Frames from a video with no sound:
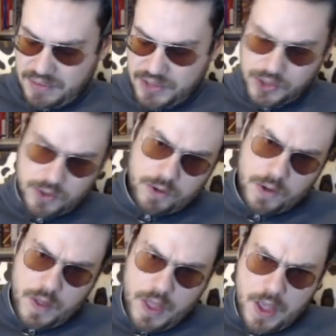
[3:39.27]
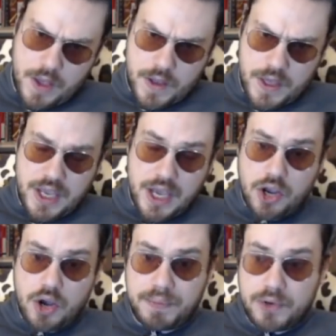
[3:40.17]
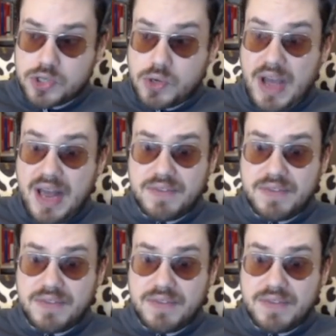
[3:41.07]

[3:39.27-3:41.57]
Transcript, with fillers: Questo Kiriakopoulos qua.